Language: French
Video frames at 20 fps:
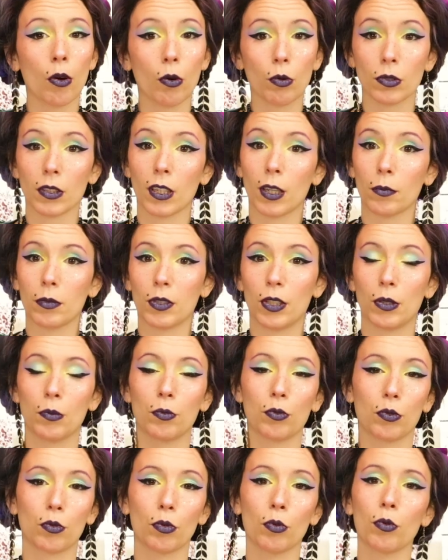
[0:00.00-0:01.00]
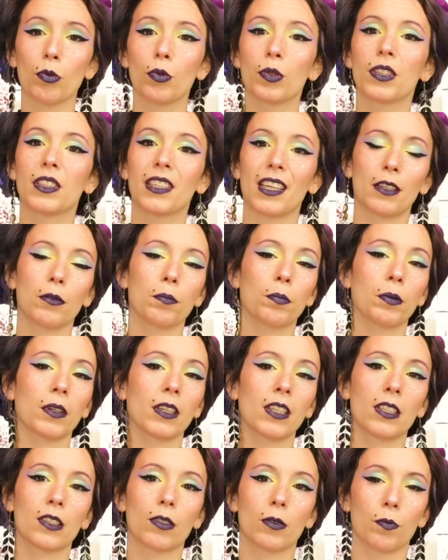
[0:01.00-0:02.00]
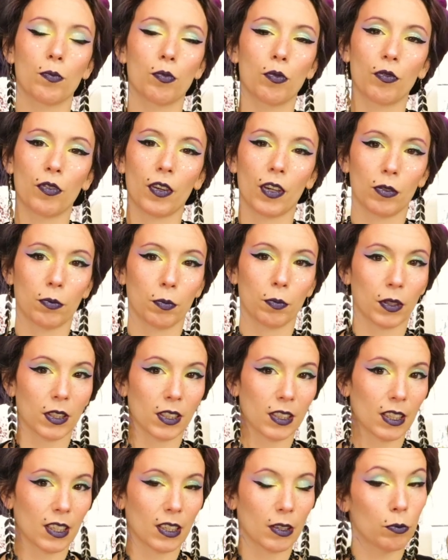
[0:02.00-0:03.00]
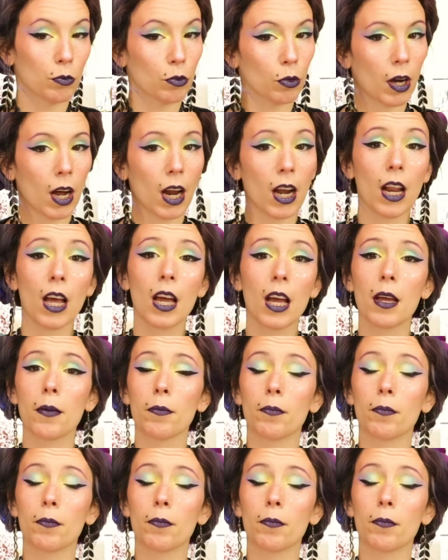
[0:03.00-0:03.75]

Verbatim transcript: on a un petit bouton, il y a une prise pour faire une prise murale,